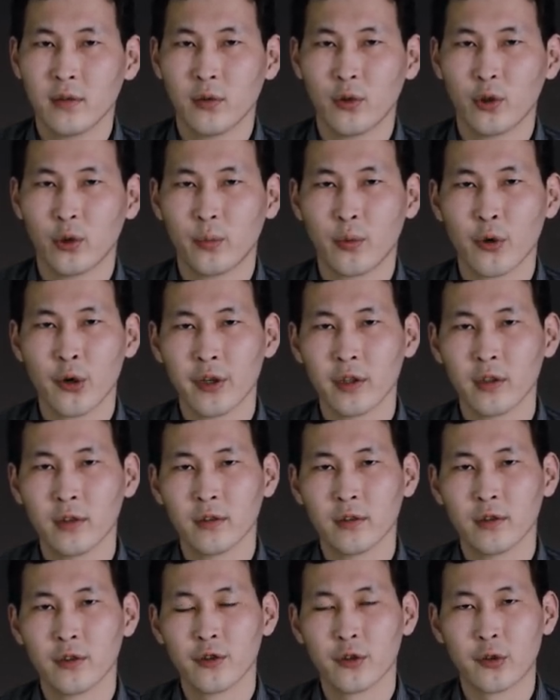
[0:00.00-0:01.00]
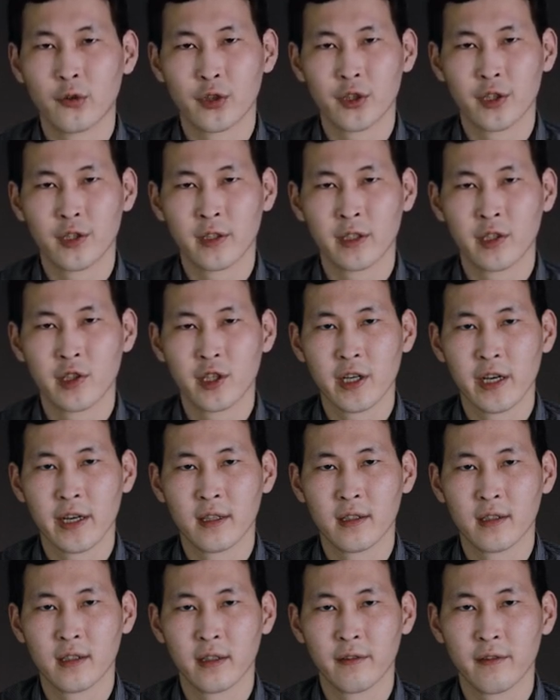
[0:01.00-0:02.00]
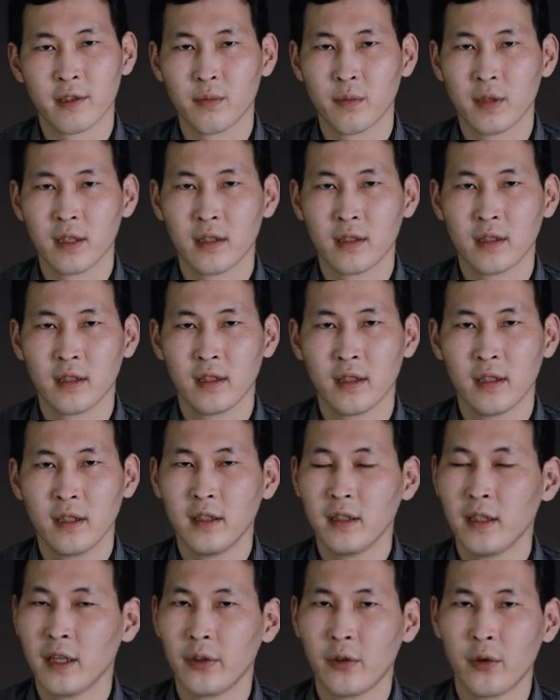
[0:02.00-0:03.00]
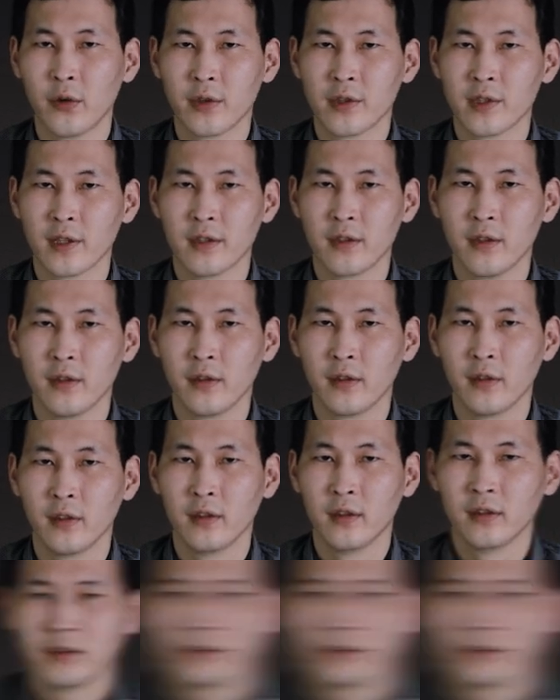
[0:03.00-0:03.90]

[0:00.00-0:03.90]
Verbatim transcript: Он понял, жизнь кончается в смерти, и отрекся от нее.